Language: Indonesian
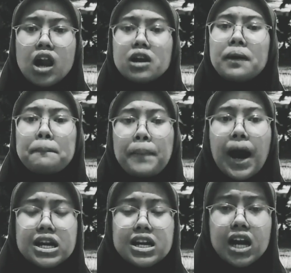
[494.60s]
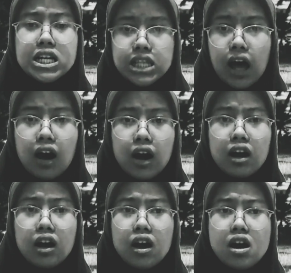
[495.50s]
dumpang dina
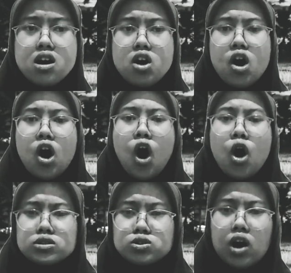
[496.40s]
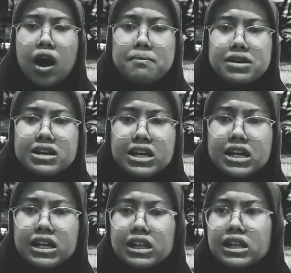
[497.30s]
letak surah
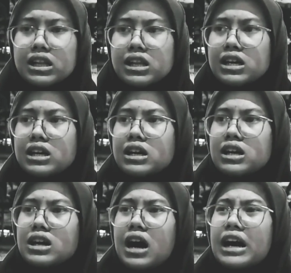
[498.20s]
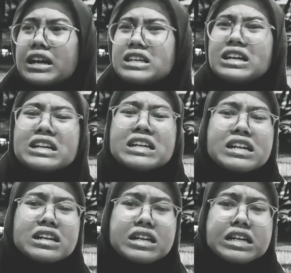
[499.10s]
bedil
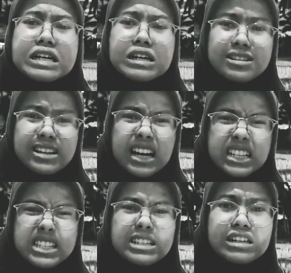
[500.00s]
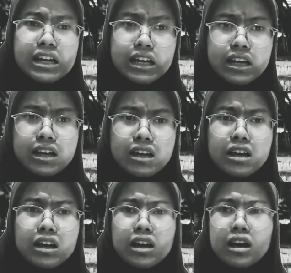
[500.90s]
ngariung dina celi
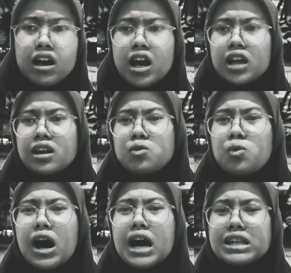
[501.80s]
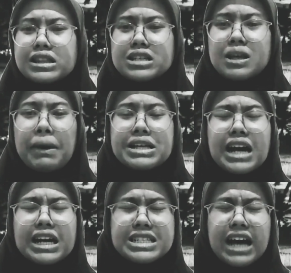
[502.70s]
eta duaan teh
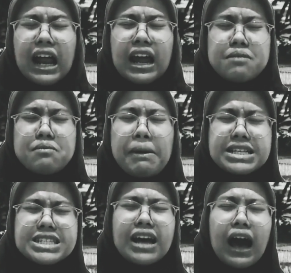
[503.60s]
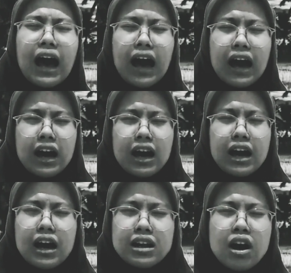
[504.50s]
sepanjang jalan
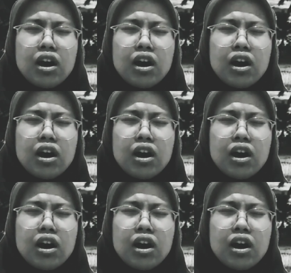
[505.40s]
babacaan